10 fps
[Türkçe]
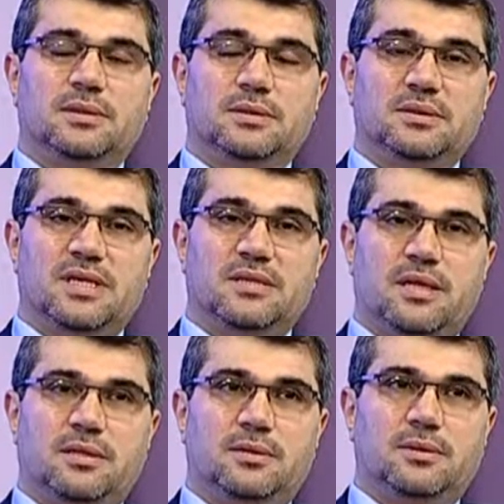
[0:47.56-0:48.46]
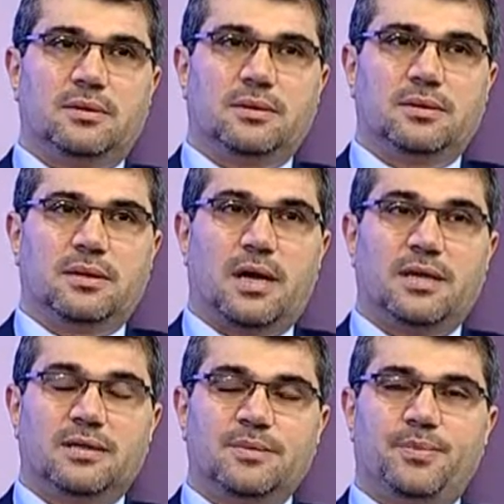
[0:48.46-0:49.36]
yerinden
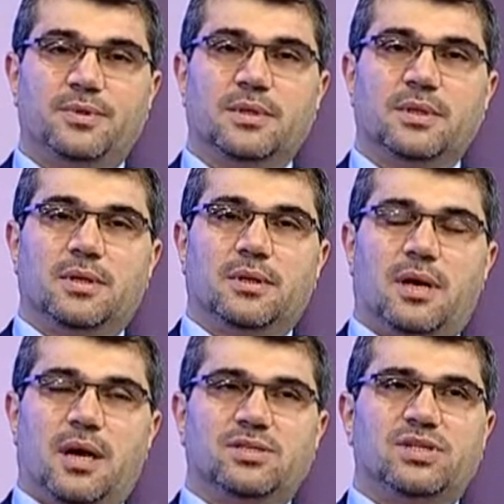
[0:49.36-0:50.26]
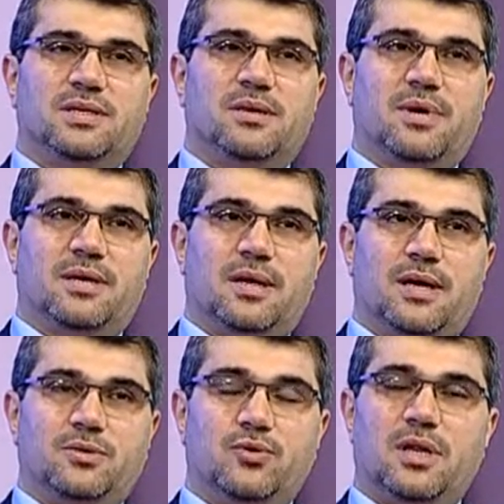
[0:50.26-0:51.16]
ayrılıp akciğer damarına
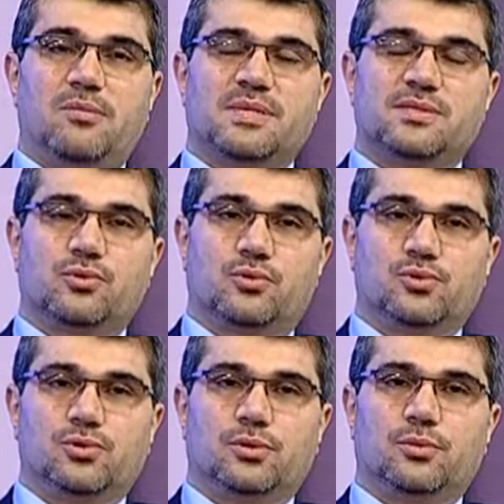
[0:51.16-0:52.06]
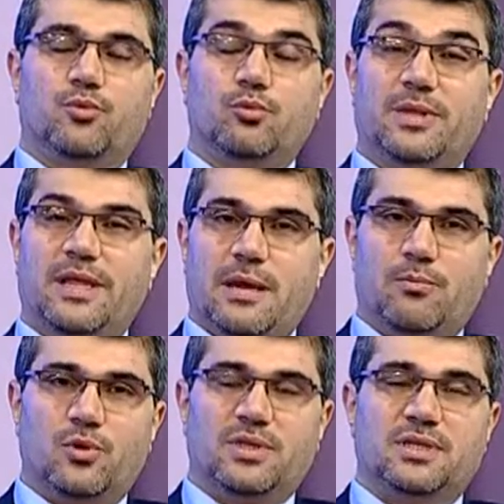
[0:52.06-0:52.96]
yönelmesi sonucu pulmoner
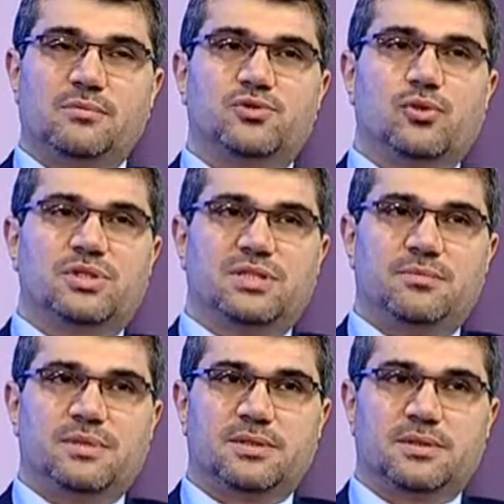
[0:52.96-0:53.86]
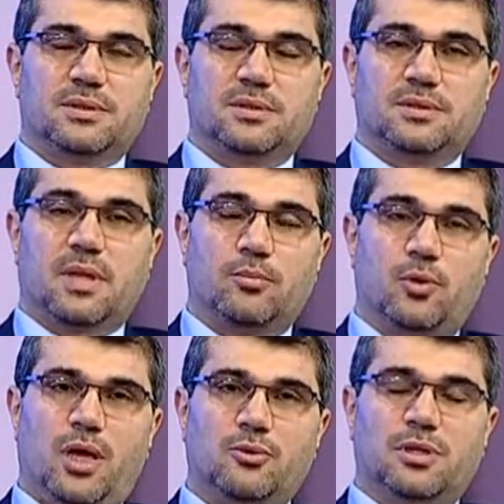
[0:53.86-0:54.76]
emboli dediğimiz çok ciddi bir e, tabloya
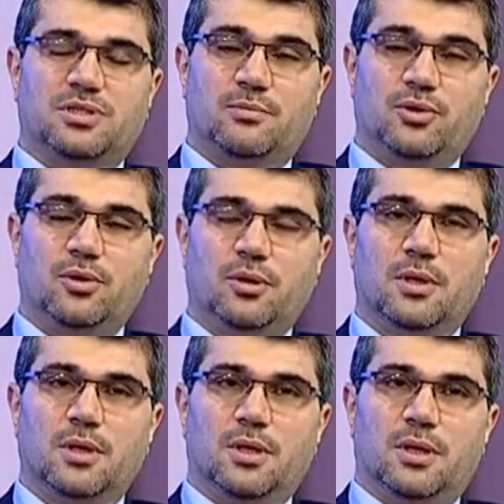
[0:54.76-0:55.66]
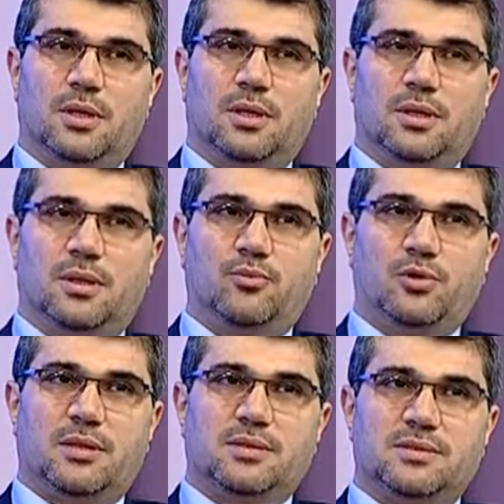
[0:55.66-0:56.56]
yol açabiliyor. E,
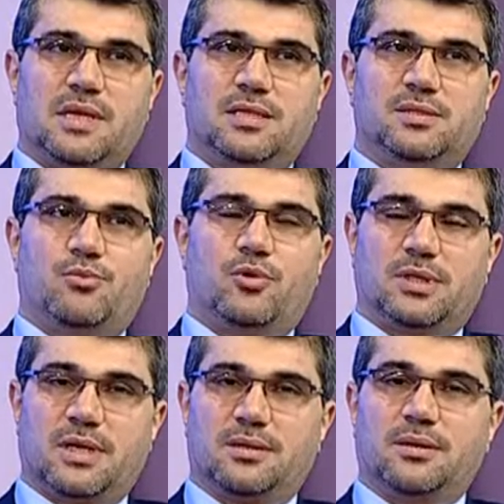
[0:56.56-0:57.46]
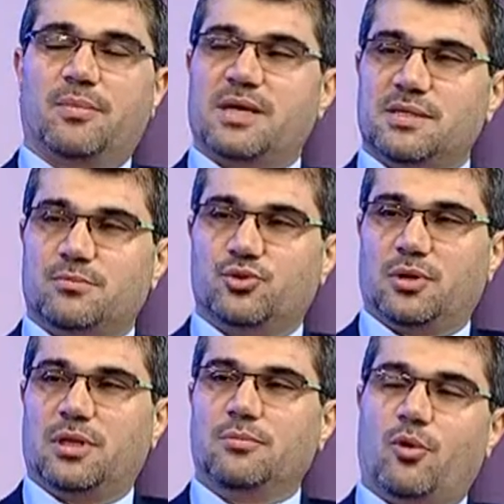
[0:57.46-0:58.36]
bundan sadece bu kadar bahsetmiş
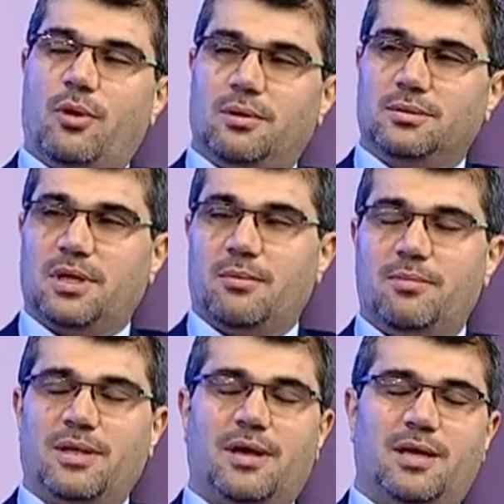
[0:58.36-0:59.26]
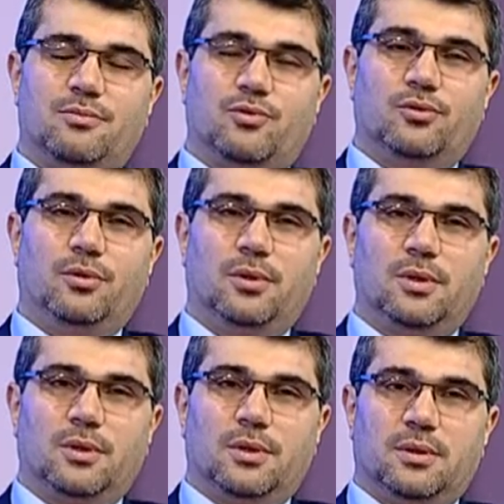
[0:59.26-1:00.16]
olalım. O tamamen ayrı bir konu.
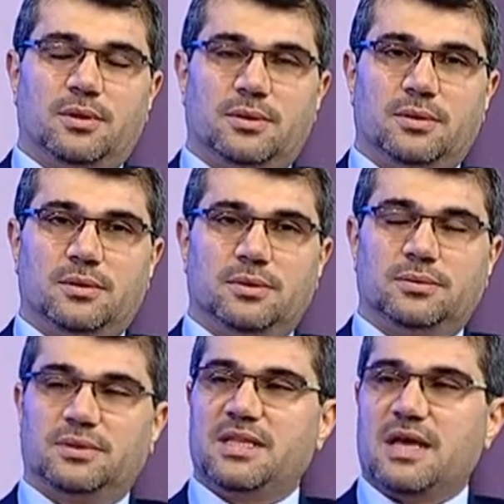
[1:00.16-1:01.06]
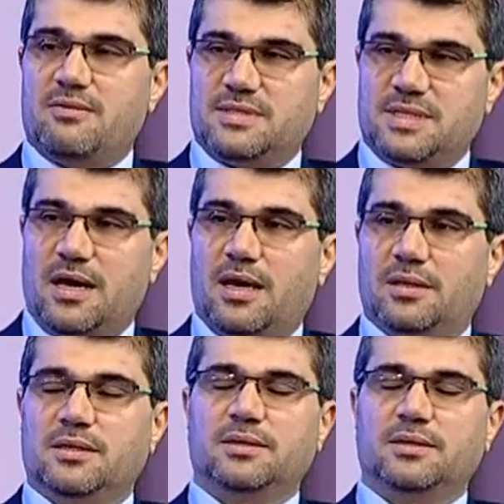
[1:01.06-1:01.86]
E, İlerleyen günlerde Tedavisi daha de detay. ayrı.